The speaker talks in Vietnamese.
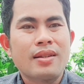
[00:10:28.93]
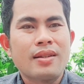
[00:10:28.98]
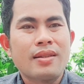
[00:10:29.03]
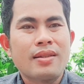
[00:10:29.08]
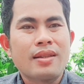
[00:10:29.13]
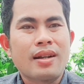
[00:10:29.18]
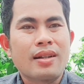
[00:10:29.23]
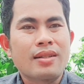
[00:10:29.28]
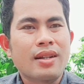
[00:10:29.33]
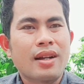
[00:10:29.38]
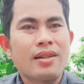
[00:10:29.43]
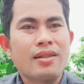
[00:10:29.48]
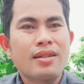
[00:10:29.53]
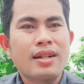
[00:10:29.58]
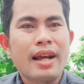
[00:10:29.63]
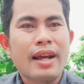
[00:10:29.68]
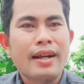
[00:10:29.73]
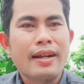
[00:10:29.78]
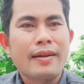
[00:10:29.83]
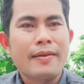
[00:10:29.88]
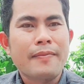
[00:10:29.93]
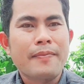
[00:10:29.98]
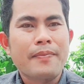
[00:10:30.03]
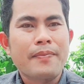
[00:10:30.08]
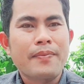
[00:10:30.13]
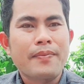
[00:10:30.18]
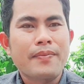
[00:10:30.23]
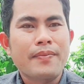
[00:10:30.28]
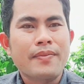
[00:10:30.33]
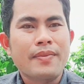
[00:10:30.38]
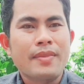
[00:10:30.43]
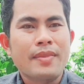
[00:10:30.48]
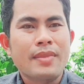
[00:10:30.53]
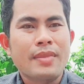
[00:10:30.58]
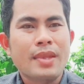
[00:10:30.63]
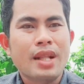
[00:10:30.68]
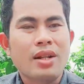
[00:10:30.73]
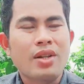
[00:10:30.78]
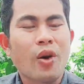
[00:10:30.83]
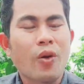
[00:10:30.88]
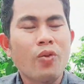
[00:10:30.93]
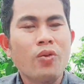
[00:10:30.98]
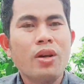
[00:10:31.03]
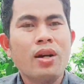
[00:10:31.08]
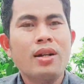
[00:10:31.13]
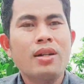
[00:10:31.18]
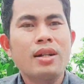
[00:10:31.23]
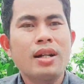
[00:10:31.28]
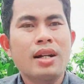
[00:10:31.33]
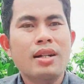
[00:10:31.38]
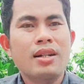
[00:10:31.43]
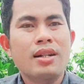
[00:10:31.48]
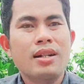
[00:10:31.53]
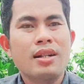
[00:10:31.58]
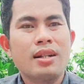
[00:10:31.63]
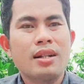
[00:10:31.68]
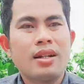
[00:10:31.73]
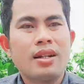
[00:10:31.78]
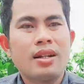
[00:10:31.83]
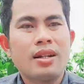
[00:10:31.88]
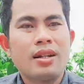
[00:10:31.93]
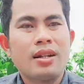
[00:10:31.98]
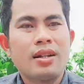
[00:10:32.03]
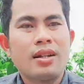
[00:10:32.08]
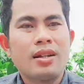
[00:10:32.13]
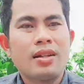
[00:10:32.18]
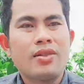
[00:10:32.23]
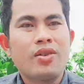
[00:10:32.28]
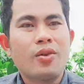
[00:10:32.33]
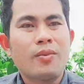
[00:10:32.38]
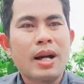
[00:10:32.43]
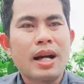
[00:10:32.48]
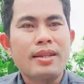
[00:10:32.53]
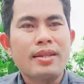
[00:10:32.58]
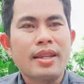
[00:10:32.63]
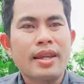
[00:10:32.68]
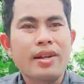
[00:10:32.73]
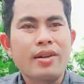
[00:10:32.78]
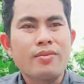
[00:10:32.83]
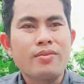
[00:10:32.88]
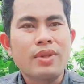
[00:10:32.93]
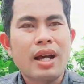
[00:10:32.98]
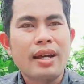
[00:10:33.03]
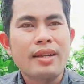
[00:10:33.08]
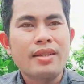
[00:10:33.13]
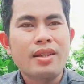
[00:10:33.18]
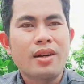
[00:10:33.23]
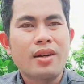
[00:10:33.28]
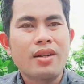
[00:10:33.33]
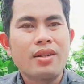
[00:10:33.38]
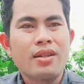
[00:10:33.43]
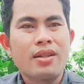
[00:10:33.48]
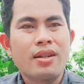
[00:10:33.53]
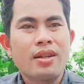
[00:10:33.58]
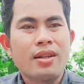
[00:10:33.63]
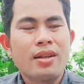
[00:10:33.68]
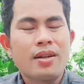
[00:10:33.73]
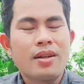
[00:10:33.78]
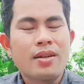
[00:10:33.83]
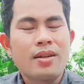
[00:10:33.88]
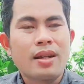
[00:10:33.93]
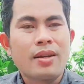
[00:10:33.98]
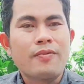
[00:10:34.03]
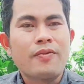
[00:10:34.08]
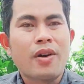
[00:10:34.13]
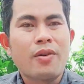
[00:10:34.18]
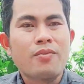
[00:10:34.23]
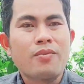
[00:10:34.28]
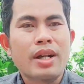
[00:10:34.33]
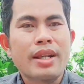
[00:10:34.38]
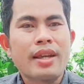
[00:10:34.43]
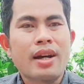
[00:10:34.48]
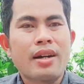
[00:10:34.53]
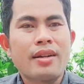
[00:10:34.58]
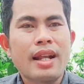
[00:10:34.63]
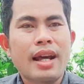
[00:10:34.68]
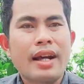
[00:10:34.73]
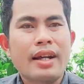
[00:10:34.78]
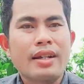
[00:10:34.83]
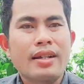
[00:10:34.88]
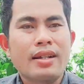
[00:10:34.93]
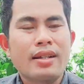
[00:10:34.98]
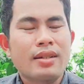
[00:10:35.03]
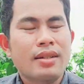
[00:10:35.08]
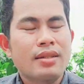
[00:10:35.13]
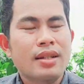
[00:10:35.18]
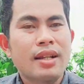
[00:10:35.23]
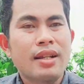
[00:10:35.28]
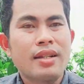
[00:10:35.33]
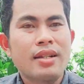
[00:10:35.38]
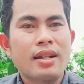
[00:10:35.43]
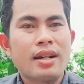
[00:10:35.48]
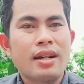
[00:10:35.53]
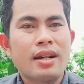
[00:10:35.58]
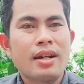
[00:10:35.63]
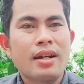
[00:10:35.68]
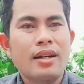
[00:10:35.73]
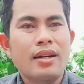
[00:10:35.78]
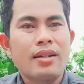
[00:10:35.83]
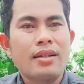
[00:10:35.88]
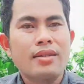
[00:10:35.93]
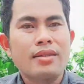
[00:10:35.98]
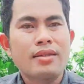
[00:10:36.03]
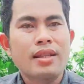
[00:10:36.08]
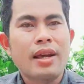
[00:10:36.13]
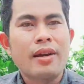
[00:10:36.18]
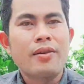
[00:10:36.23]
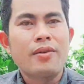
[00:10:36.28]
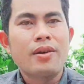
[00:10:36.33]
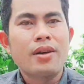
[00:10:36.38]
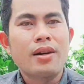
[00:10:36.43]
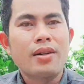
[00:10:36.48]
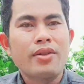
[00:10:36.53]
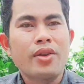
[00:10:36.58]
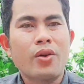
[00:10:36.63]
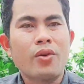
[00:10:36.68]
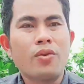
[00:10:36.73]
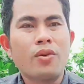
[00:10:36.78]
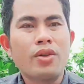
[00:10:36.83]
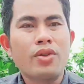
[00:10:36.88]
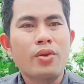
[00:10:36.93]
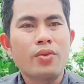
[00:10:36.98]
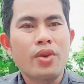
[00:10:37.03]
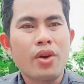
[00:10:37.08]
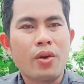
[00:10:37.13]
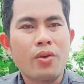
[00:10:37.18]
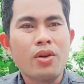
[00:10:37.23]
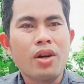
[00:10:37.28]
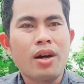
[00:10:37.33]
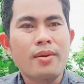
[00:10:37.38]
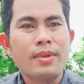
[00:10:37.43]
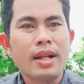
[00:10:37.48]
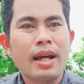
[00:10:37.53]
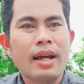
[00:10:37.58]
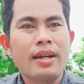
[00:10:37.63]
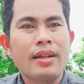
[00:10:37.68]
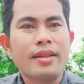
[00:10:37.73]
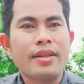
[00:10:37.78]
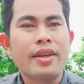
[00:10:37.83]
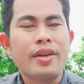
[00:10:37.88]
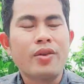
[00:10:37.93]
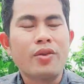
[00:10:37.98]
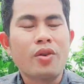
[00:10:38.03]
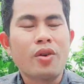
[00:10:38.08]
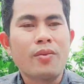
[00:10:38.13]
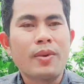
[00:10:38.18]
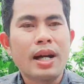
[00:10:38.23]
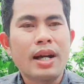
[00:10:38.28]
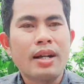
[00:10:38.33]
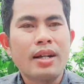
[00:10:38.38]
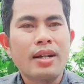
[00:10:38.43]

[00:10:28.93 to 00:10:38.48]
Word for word: thật sự nó đang đủ thứ hết, thì cô bác anh chị cũng thấy rồi. Thì Phong bây giờ đang đi uh, theo vụ của chú Vũ hôm nay là nhiều cô bác